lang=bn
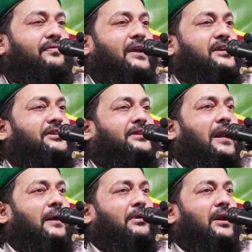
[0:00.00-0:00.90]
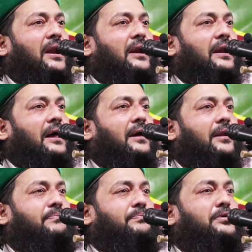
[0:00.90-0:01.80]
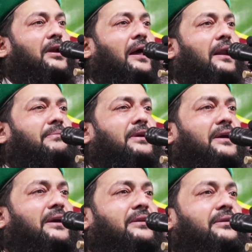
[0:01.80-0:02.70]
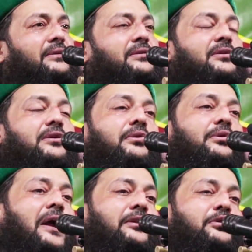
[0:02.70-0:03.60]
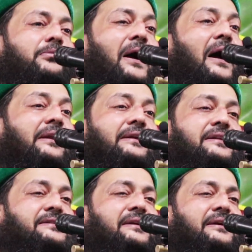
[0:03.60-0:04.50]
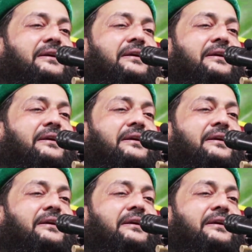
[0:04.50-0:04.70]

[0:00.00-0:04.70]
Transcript: ফেরেস্তারা বলেন আল্লাহ রাব্বুল আলমিন ওরা তোমার কাছে